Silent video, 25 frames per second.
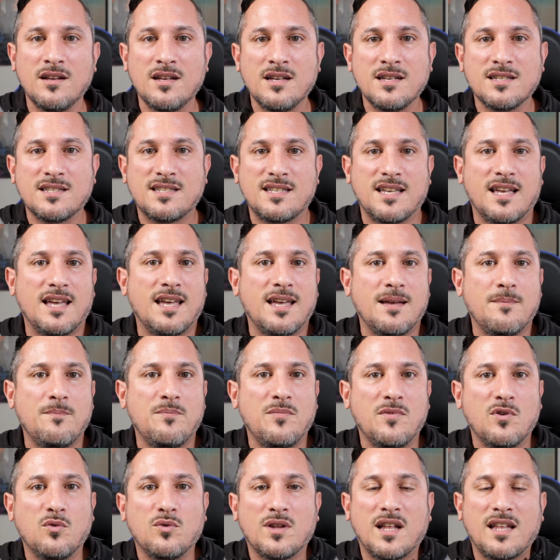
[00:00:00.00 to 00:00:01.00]
Se
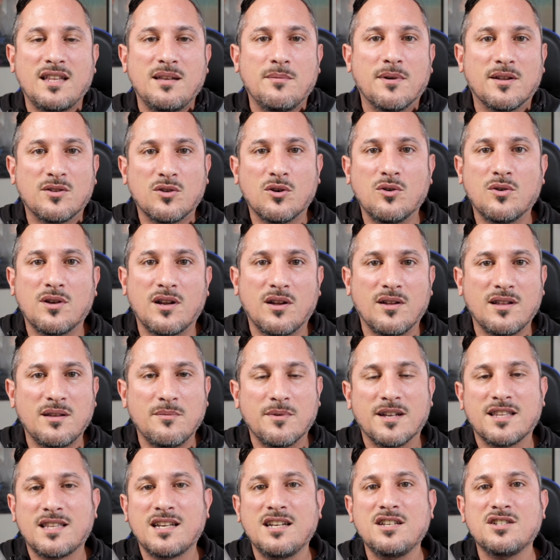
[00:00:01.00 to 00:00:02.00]
un animatore o
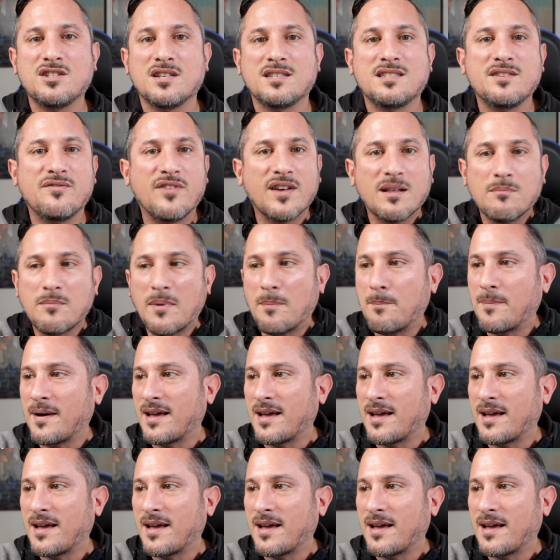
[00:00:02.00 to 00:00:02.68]
animatrice si ferma a